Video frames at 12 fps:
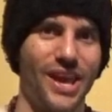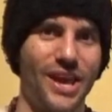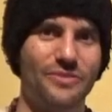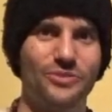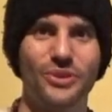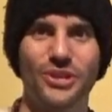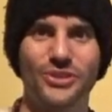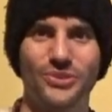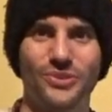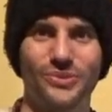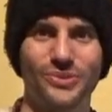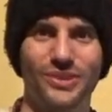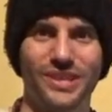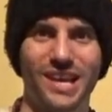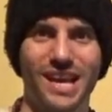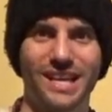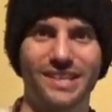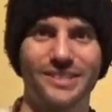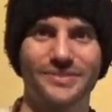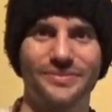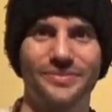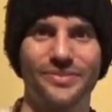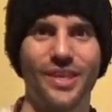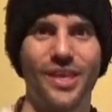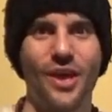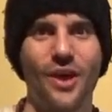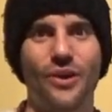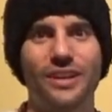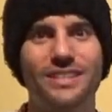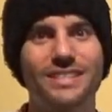einen wunderschönen guten Tag. Heute